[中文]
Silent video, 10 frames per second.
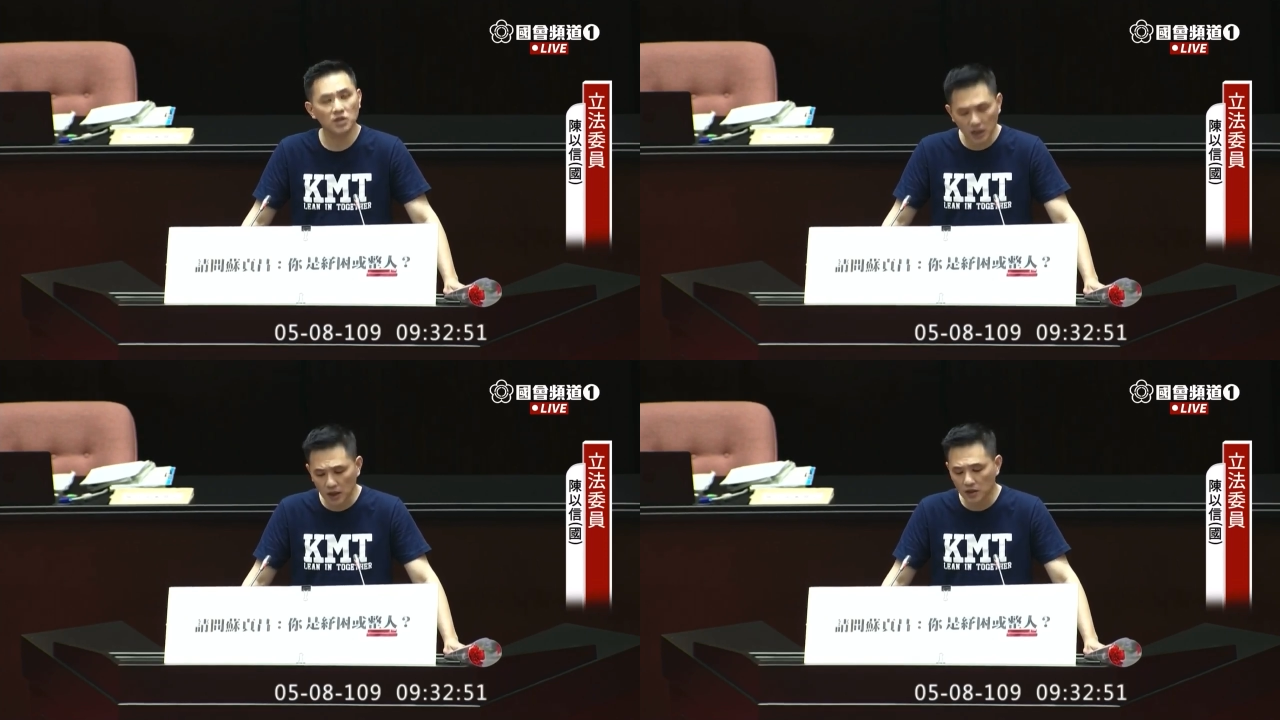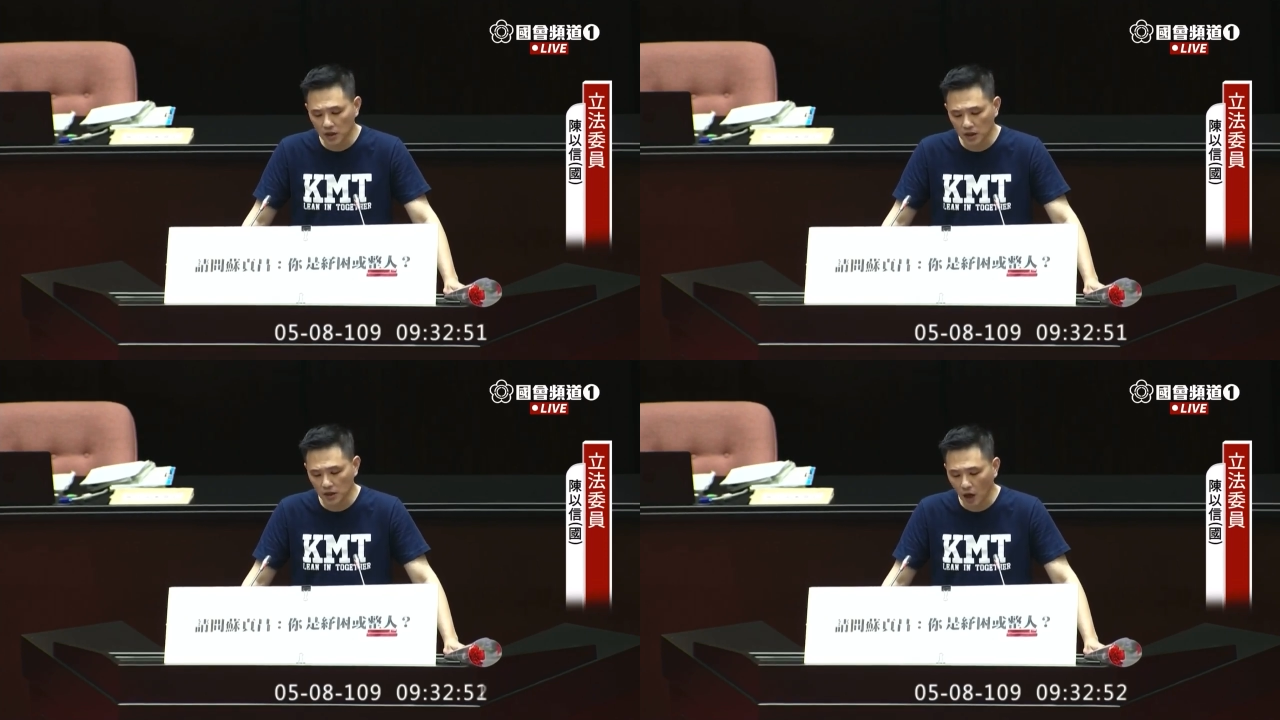请你
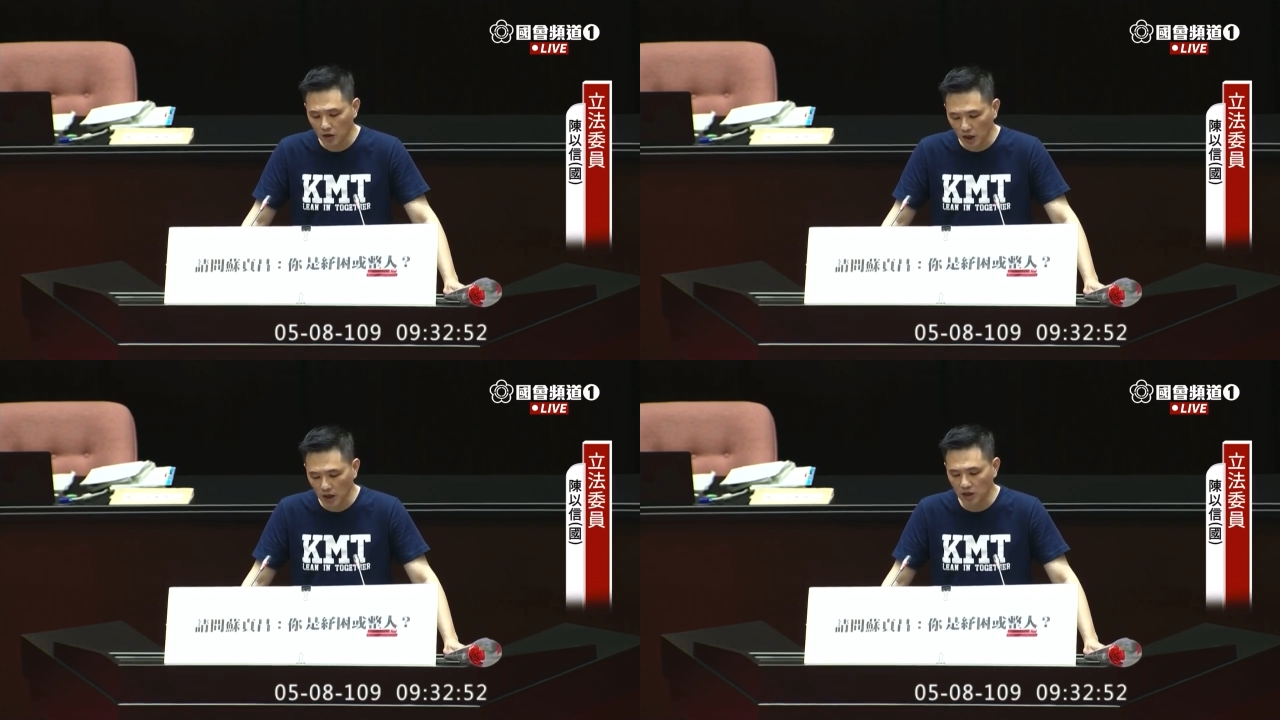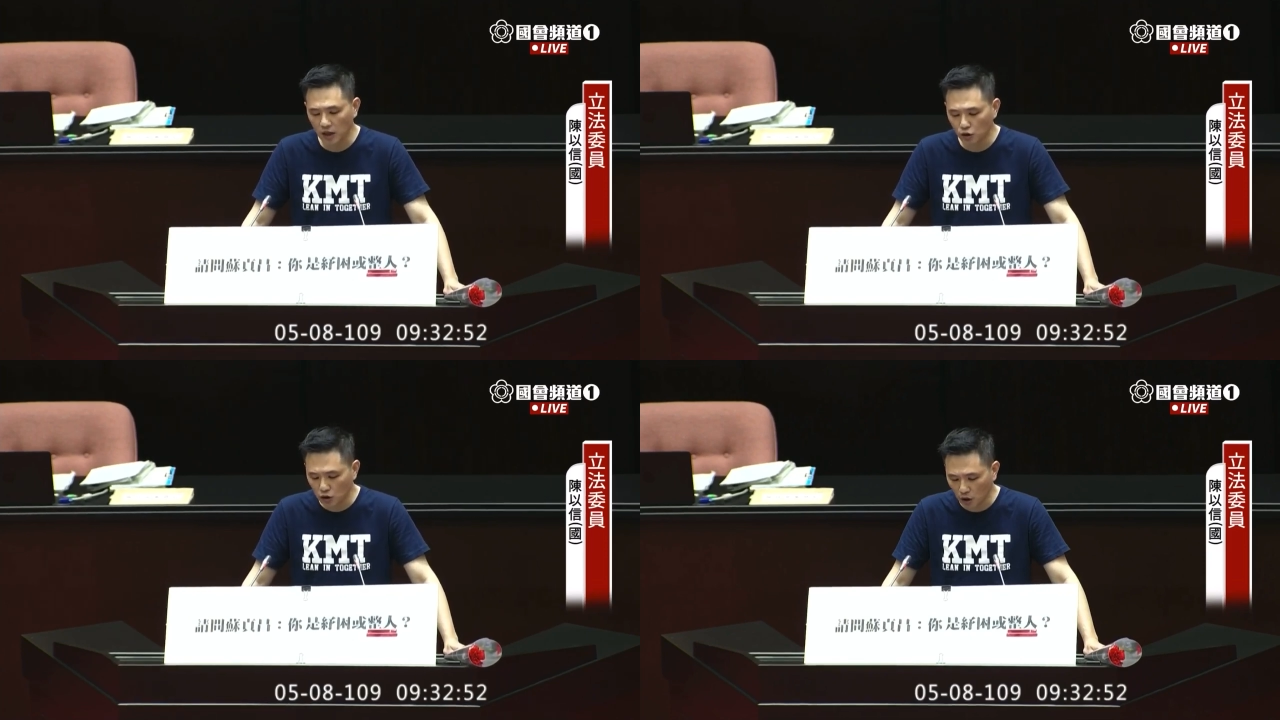自己到第一
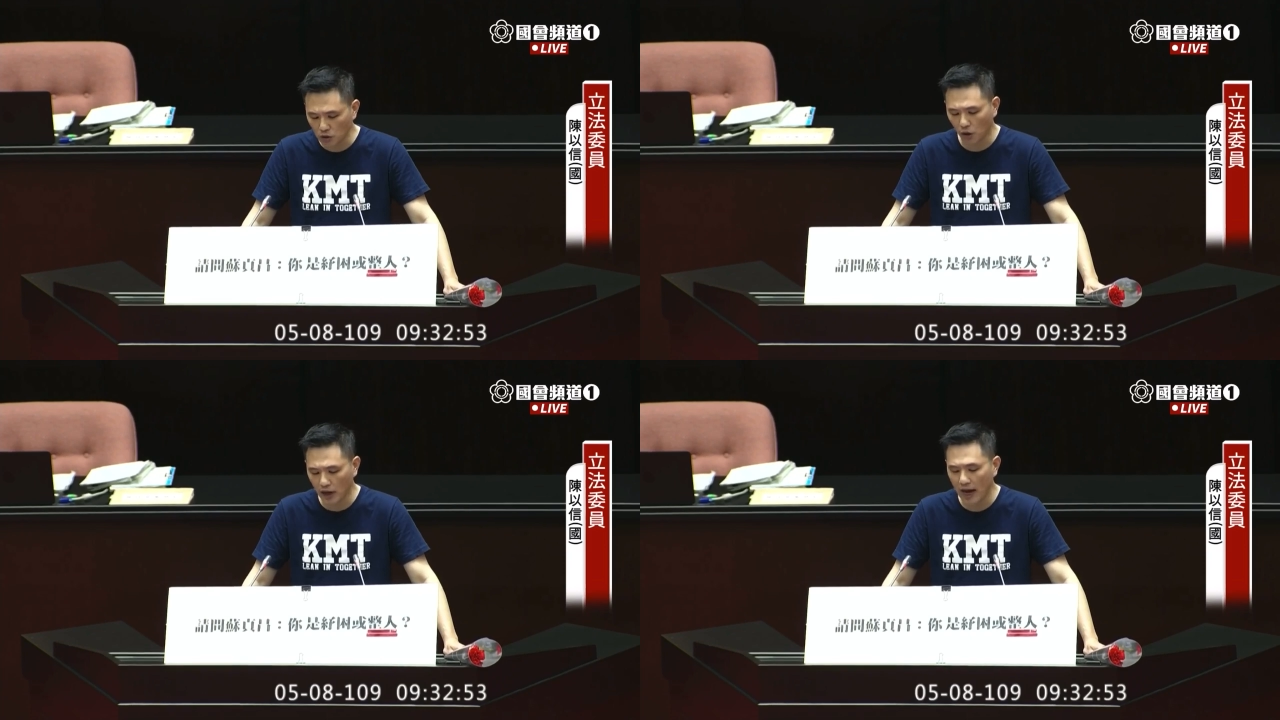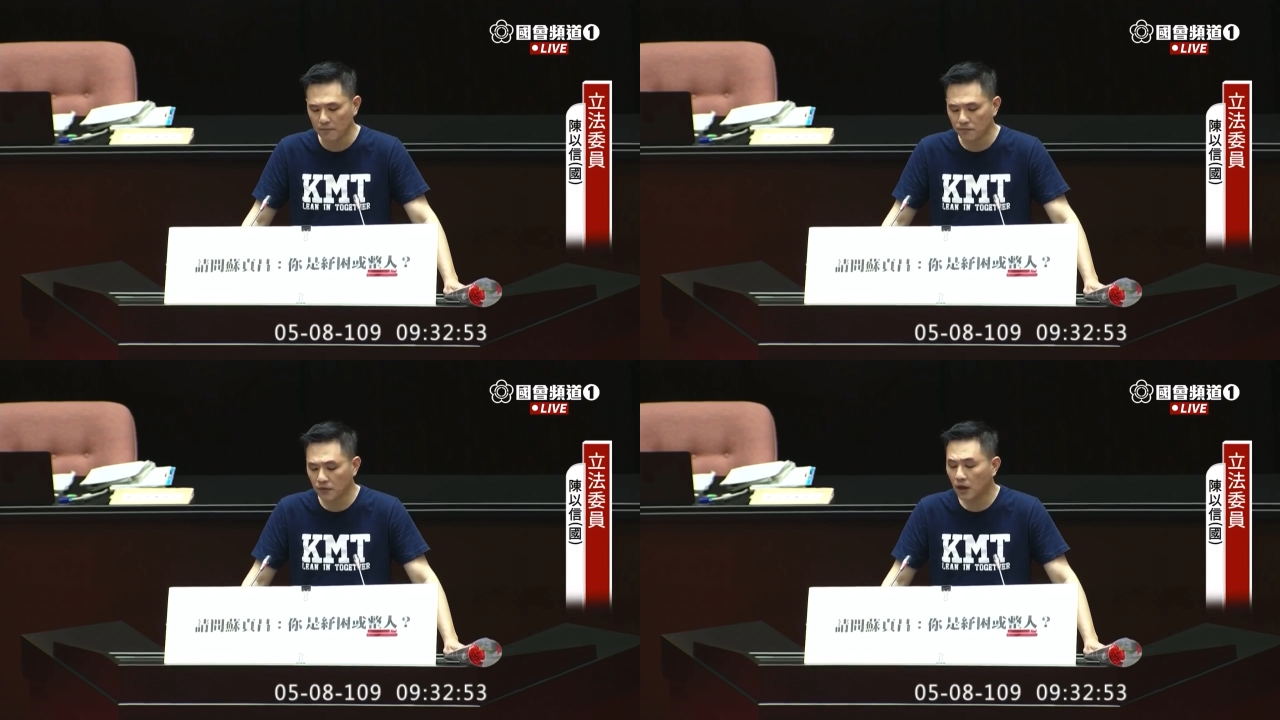线去走走看，